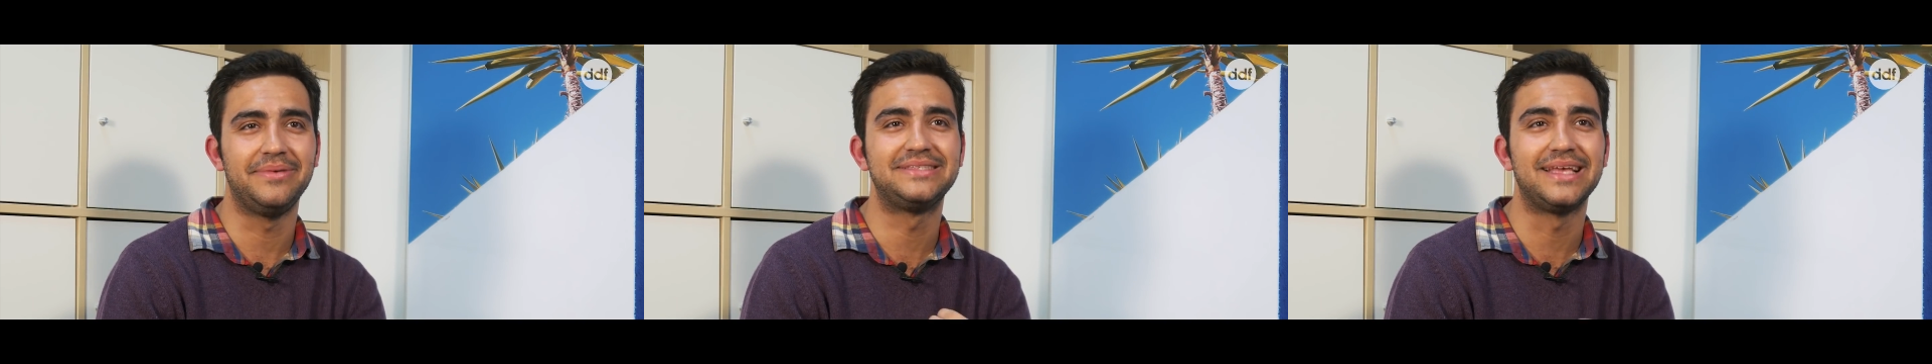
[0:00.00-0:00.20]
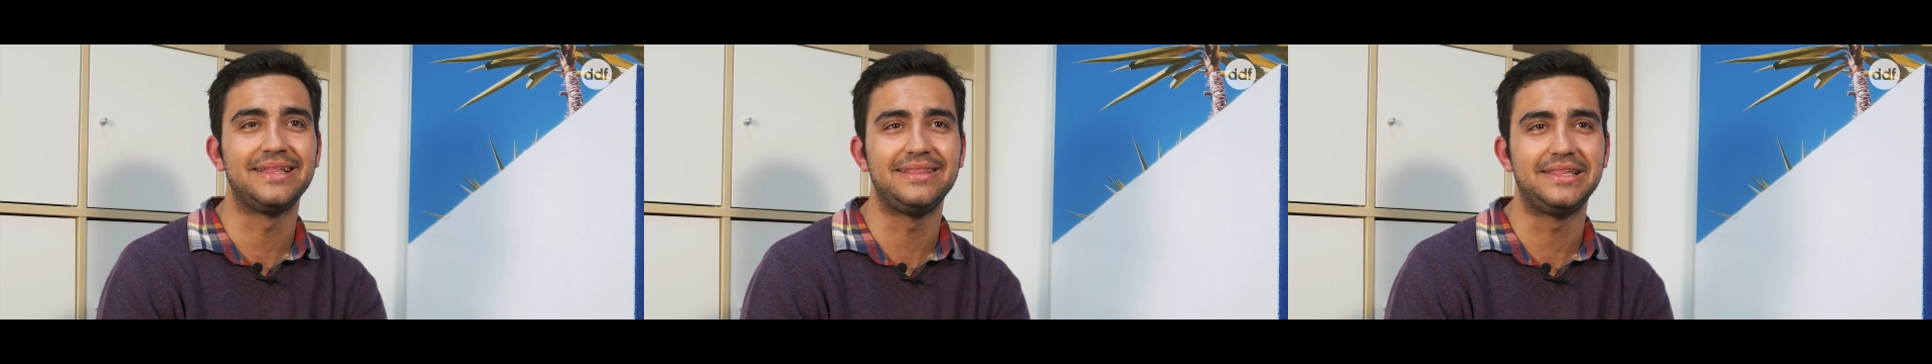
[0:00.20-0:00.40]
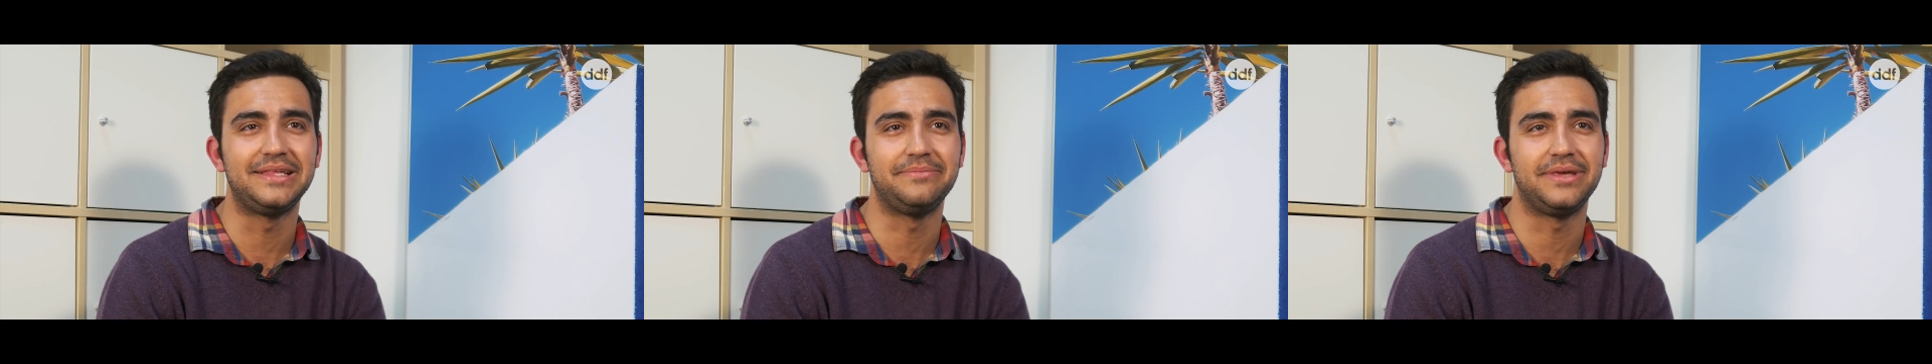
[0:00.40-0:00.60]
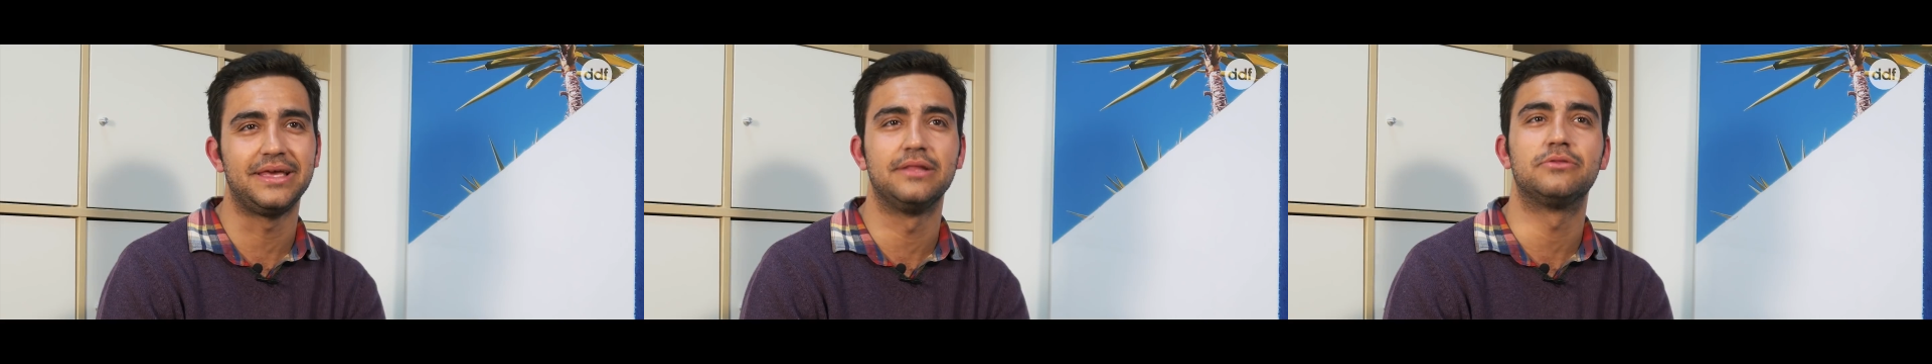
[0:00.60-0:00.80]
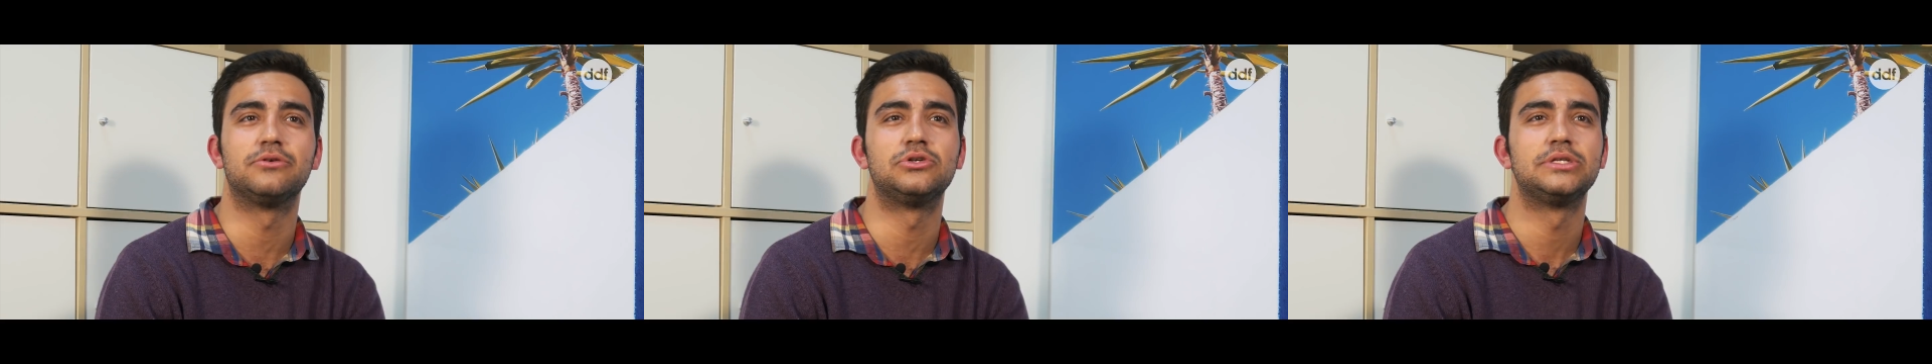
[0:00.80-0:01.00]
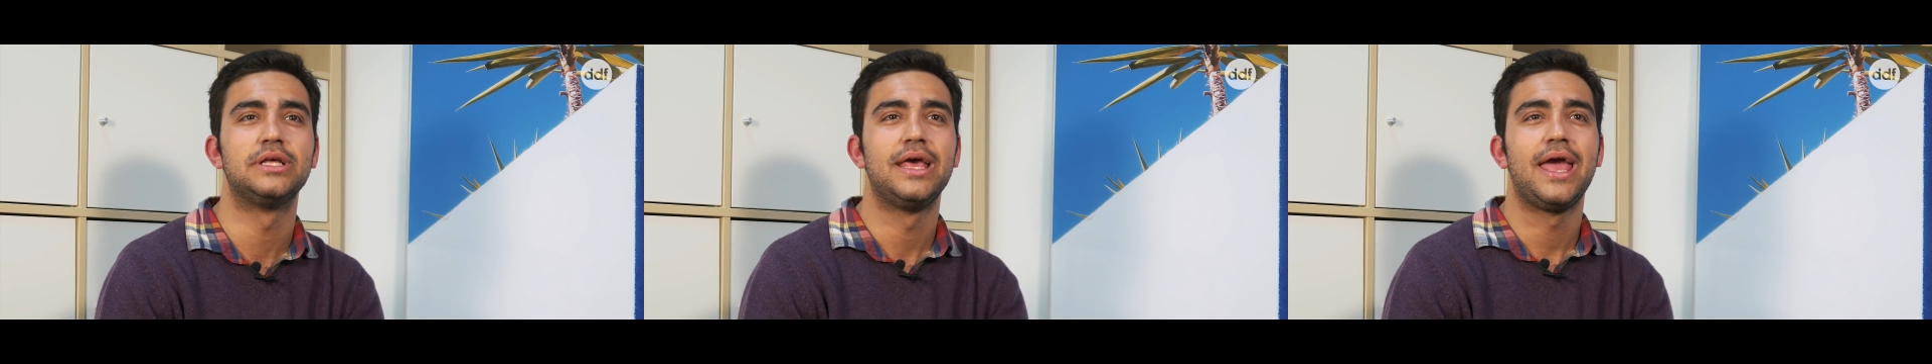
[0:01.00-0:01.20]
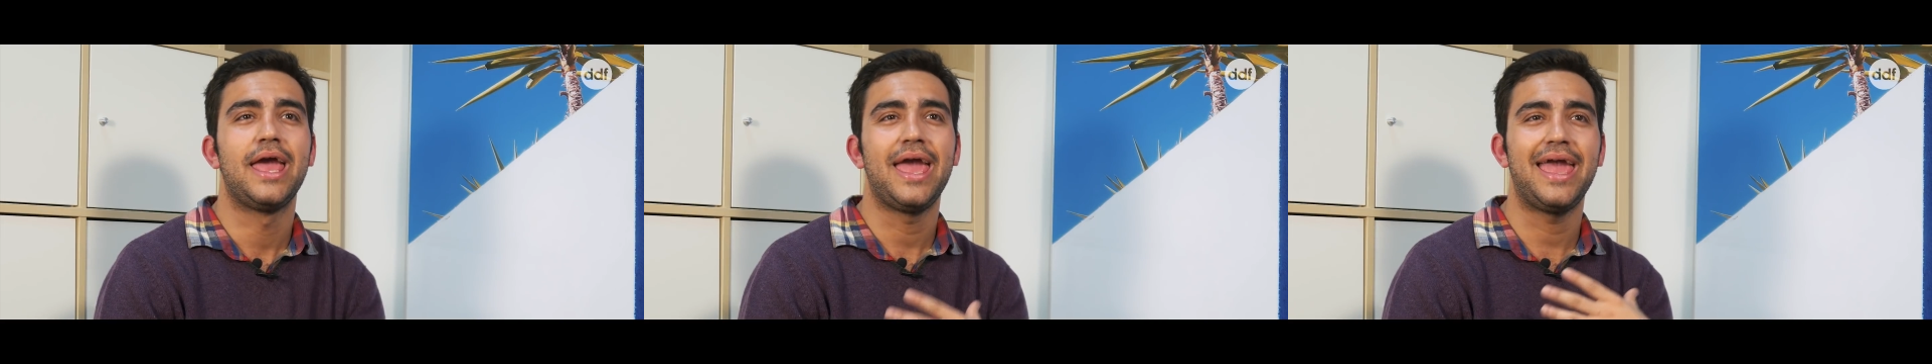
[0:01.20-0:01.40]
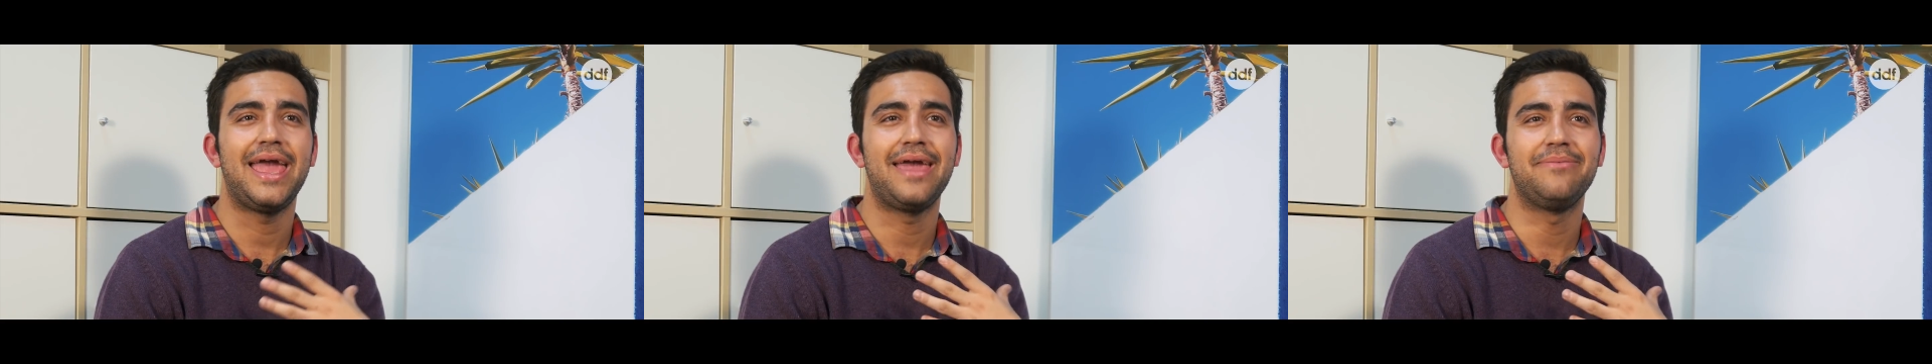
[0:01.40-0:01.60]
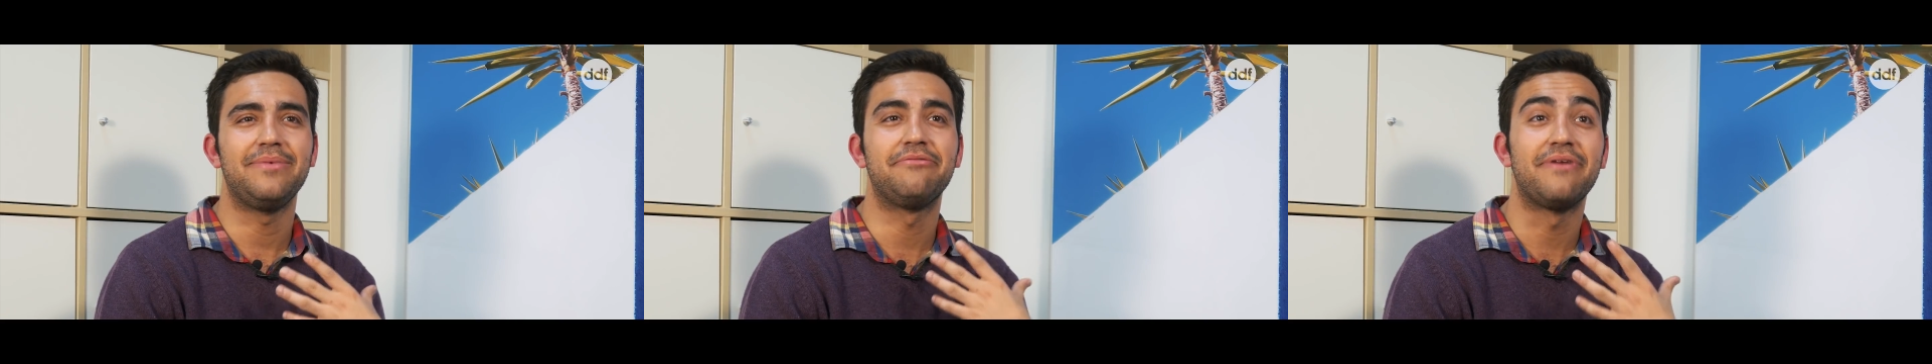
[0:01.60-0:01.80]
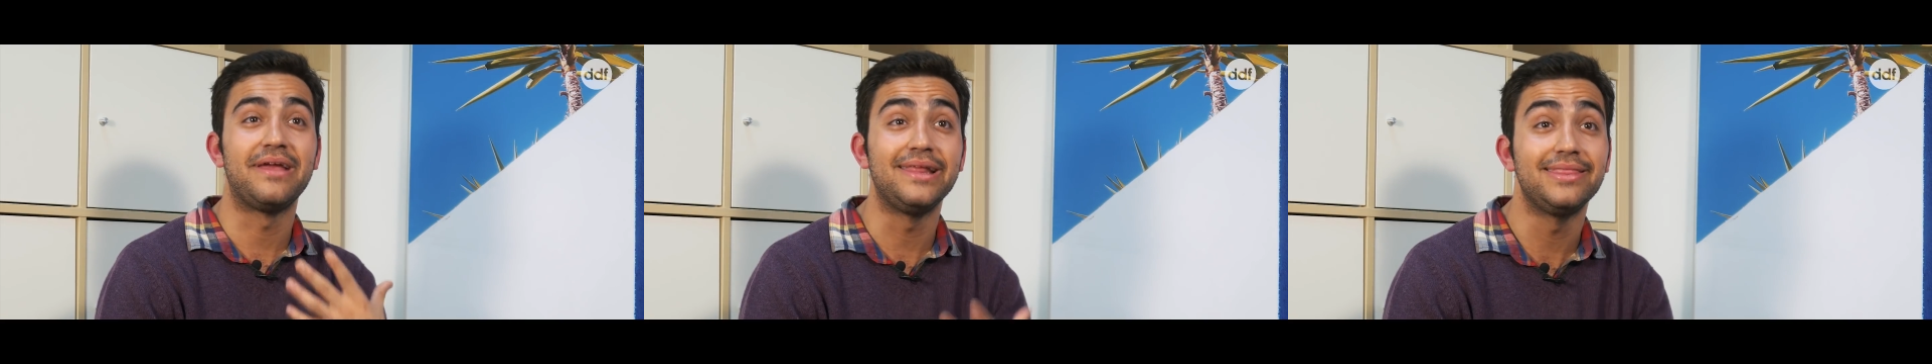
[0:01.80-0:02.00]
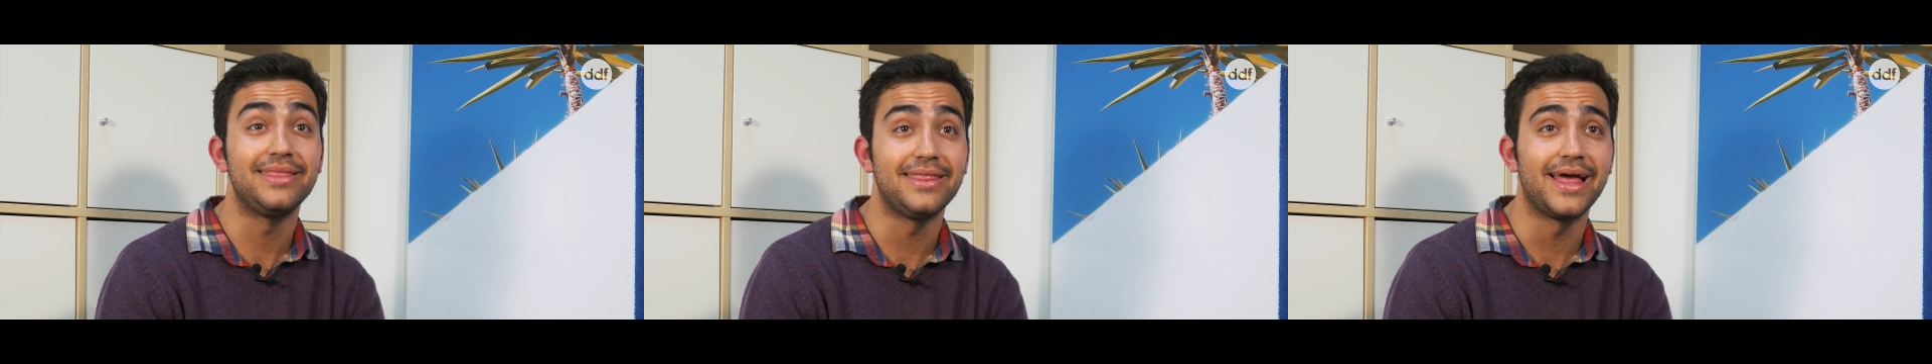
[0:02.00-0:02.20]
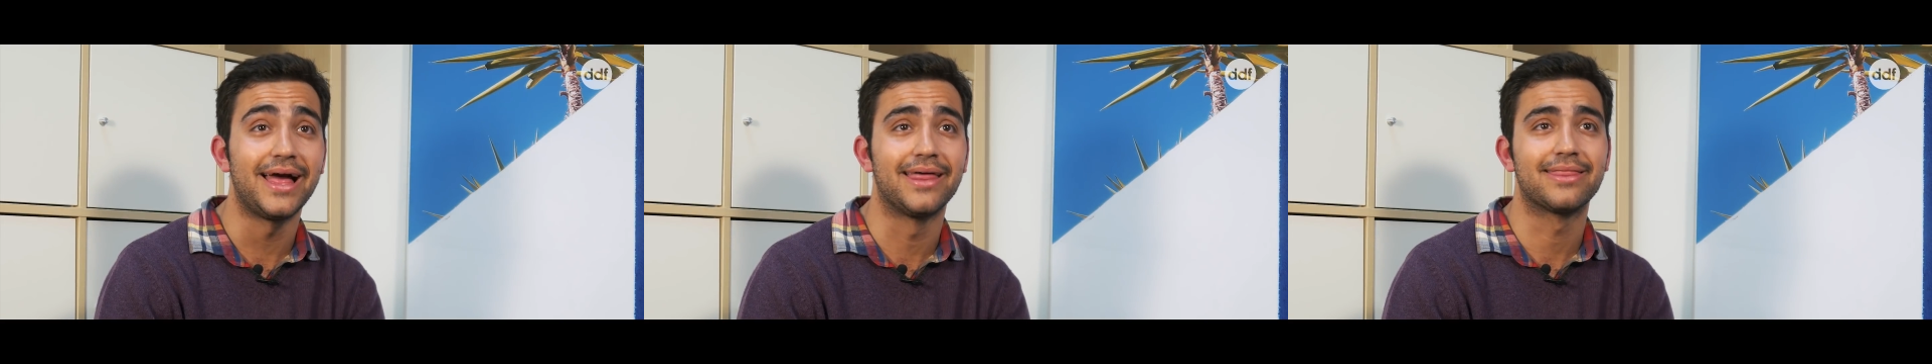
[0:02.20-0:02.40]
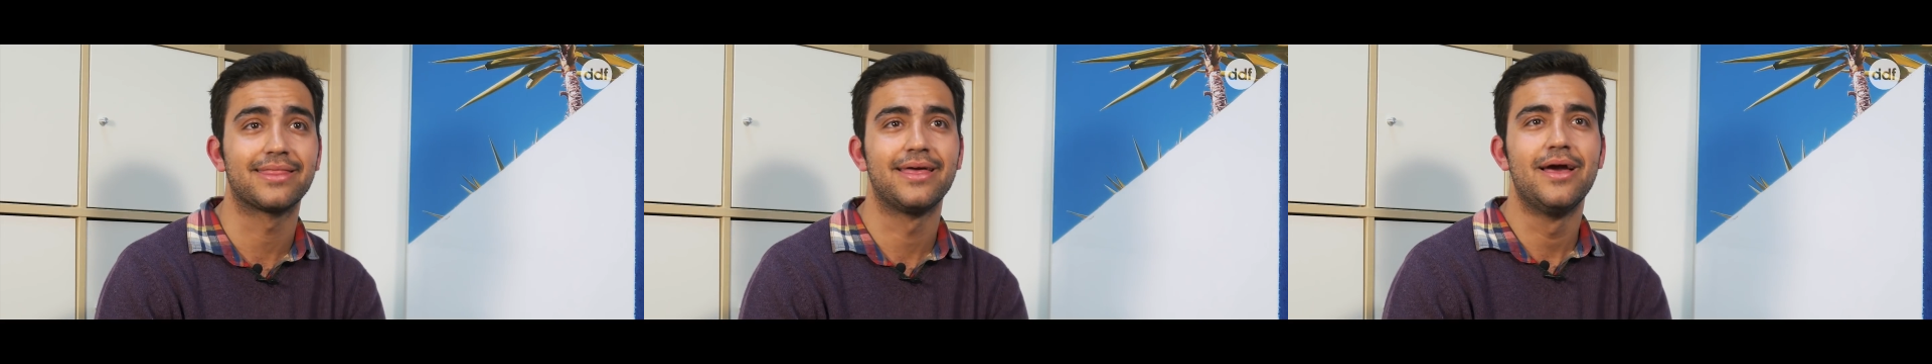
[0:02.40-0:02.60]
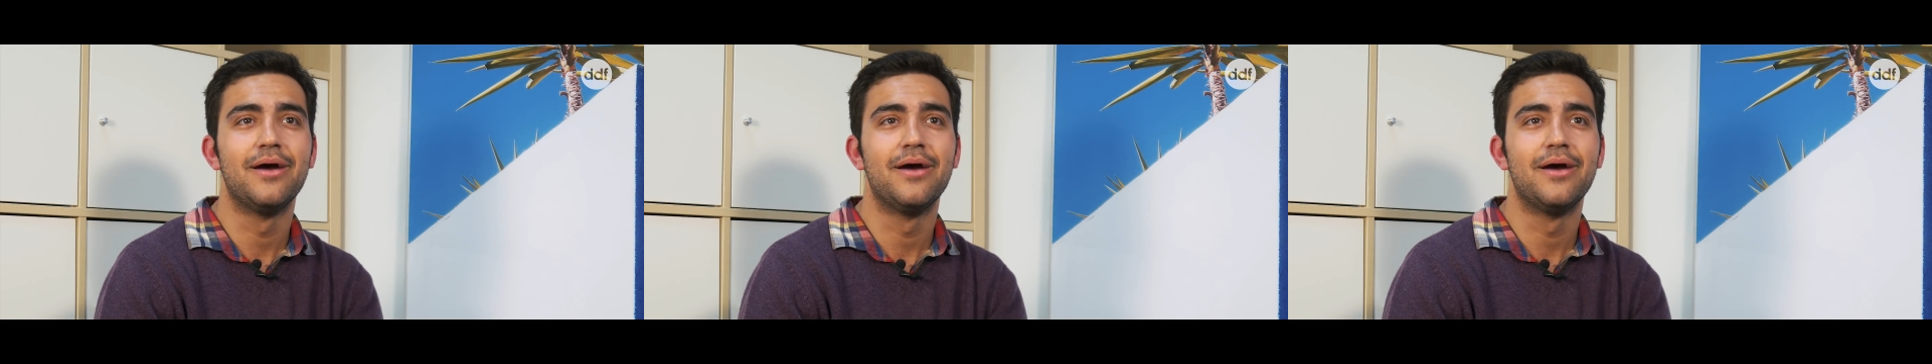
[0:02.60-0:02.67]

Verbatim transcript: mis sentimientos, eh, mi felicidad,